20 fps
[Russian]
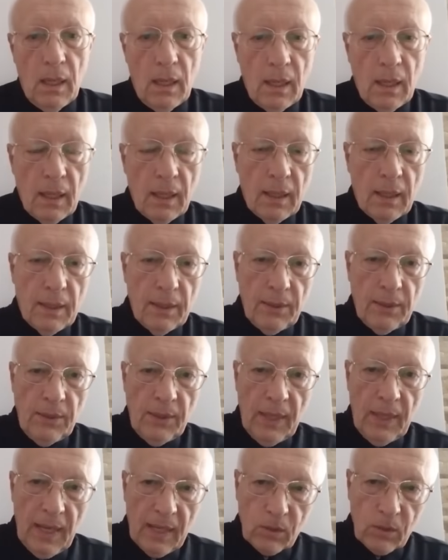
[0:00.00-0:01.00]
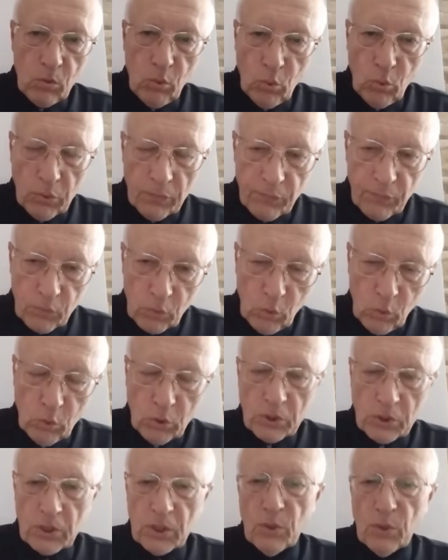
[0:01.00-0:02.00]
А на Кур, в
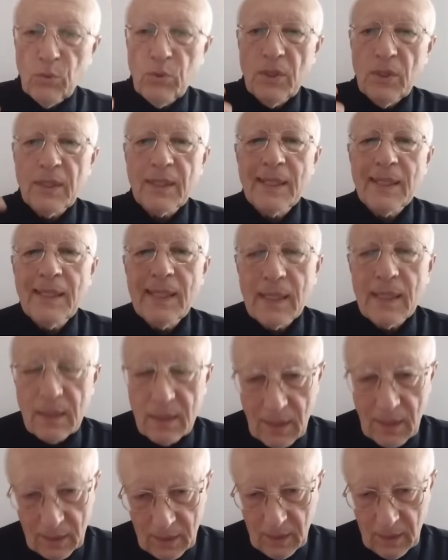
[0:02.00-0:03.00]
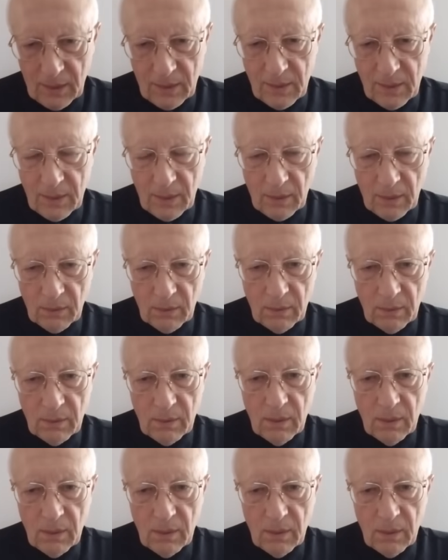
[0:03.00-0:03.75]
Курске у них нет таких сил.